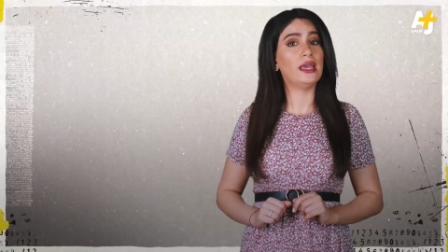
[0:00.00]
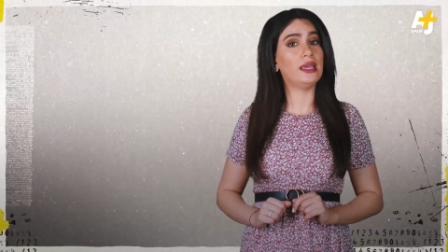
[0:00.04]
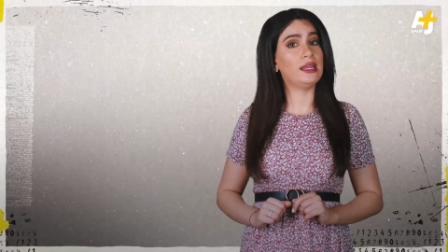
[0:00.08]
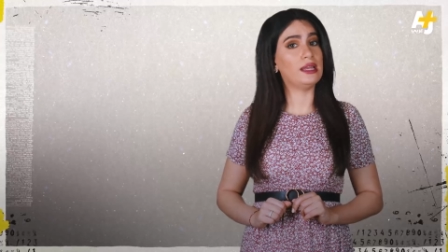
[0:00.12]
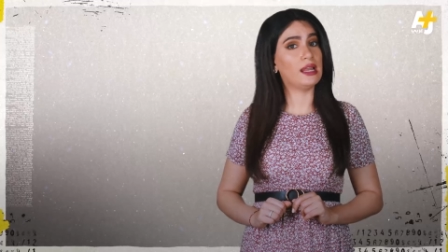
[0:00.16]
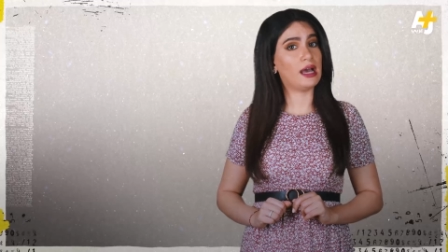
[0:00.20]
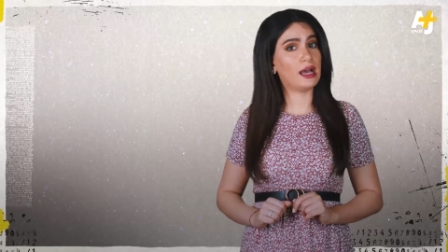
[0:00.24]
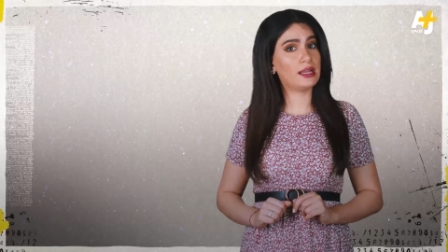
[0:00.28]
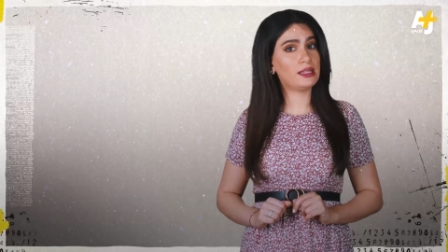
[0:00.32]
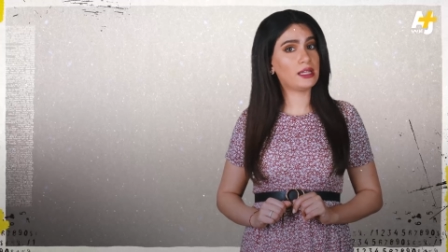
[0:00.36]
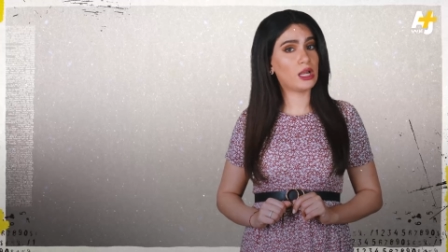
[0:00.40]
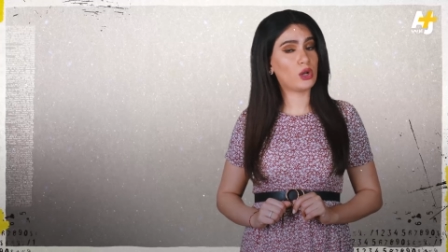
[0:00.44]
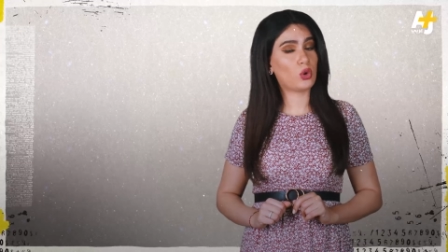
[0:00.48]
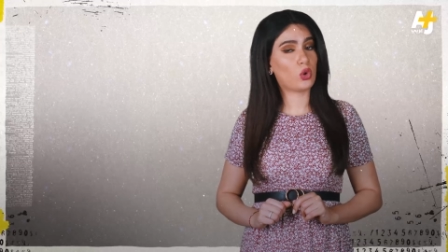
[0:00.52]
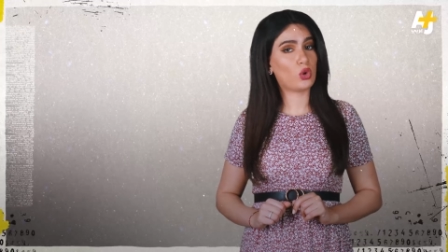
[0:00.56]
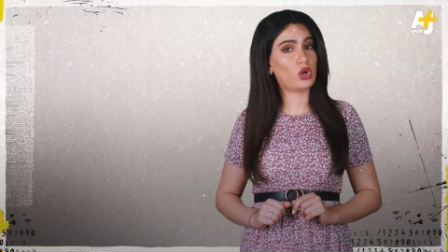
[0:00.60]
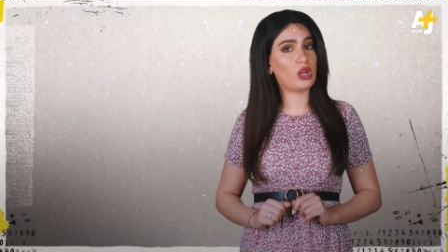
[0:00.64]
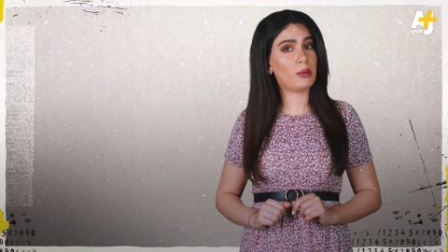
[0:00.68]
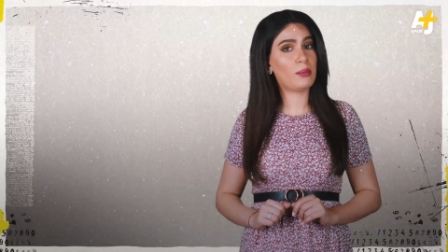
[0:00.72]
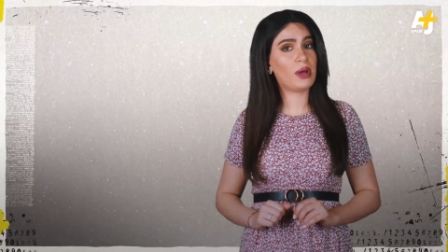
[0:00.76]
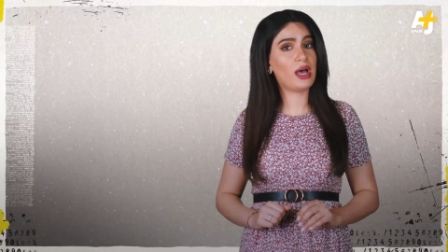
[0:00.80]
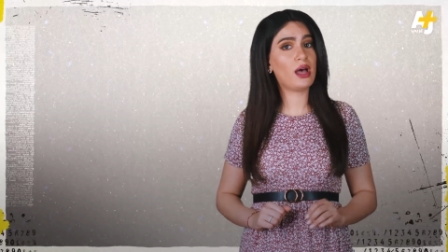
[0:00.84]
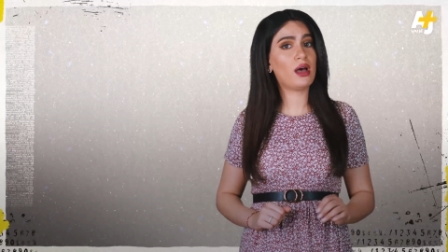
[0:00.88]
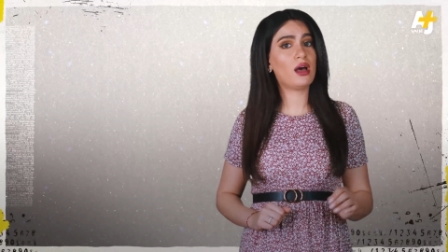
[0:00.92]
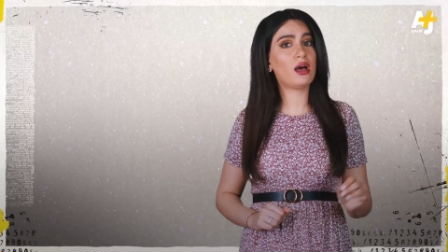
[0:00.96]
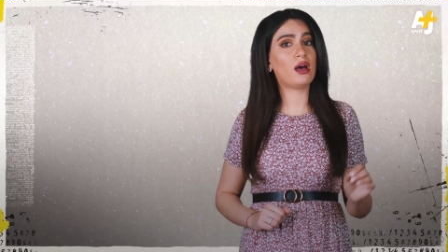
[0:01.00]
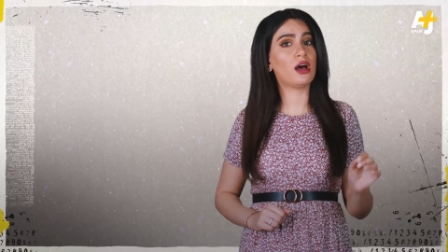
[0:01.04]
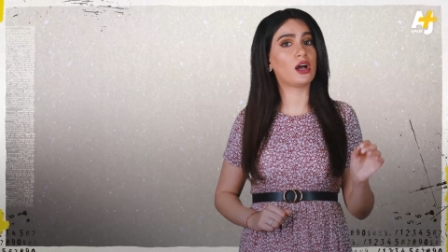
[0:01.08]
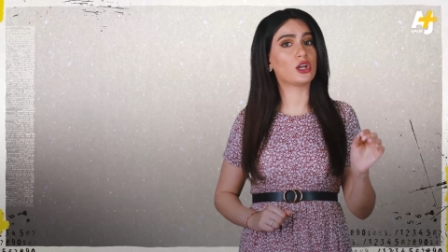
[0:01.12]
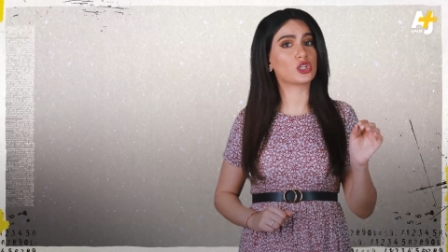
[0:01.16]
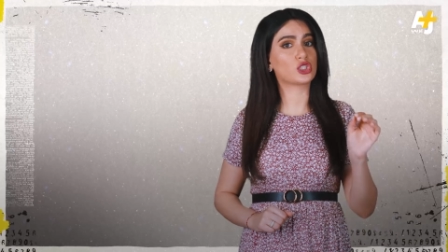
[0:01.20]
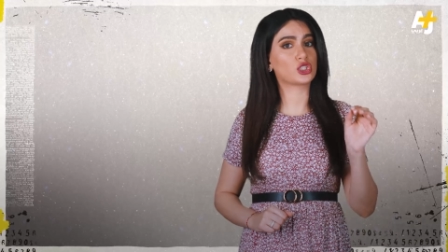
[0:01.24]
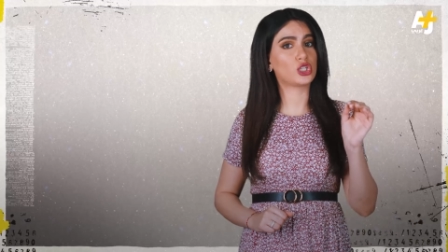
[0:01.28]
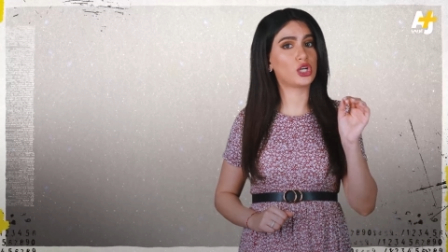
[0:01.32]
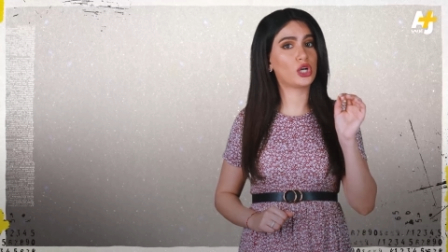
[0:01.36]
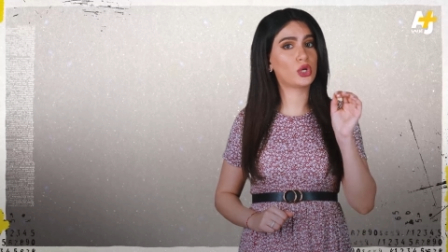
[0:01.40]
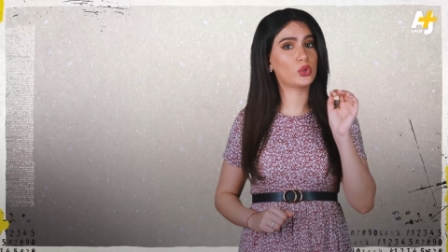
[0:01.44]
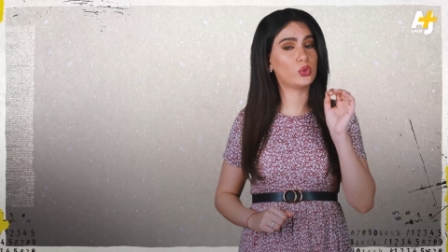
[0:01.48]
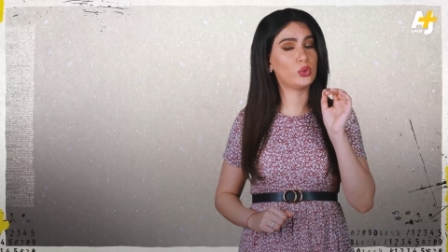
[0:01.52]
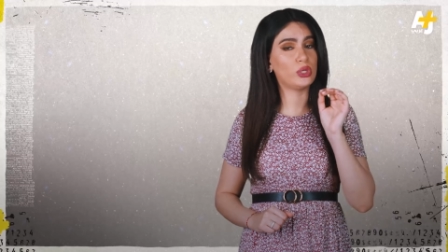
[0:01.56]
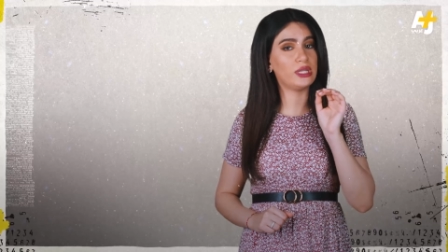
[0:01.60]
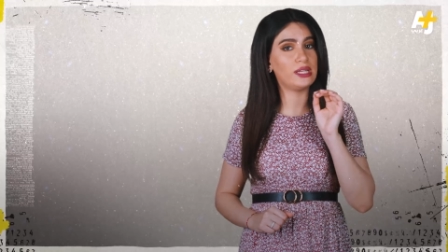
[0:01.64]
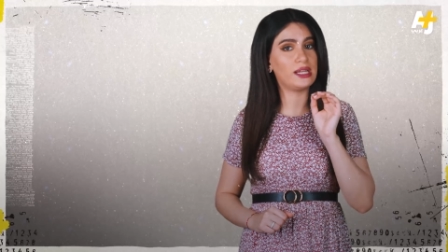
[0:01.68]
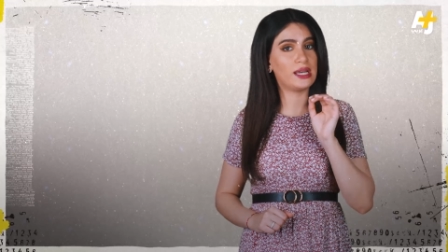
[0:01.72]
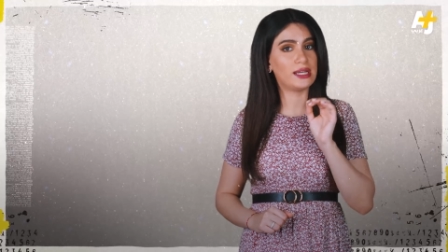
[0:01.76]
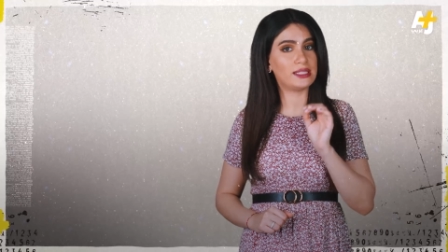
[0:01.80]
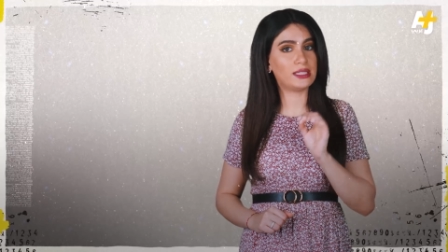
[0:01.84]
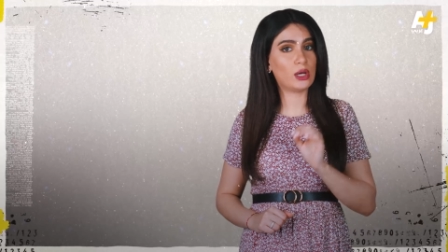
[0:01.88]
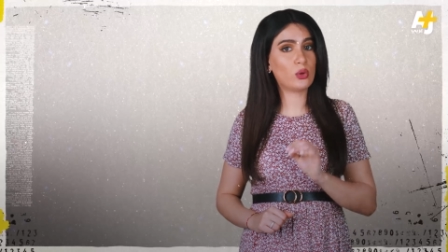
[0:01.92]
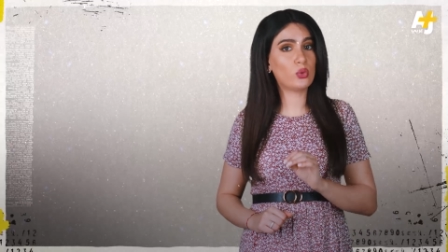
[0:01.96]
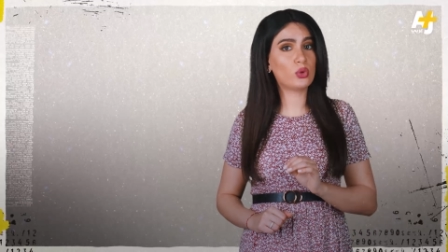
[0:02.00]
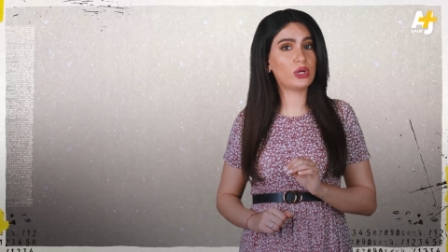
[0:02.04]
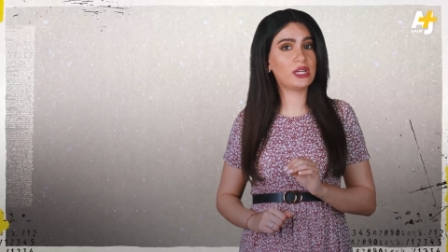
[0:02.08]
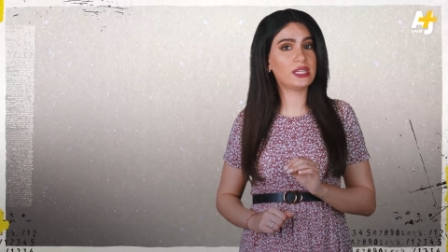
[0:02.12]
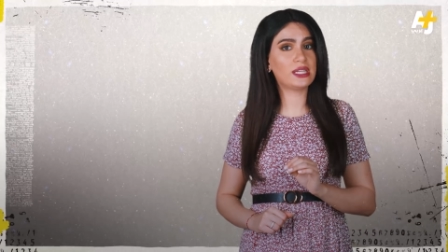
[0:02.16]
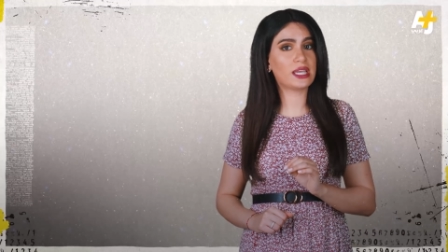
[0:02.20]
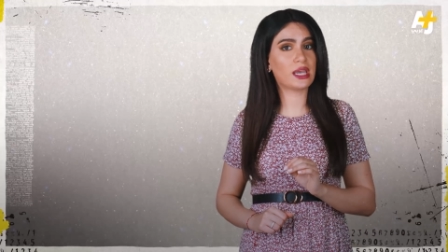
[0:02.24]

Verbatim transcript: إلا أن العلماء أشاروا إلى دور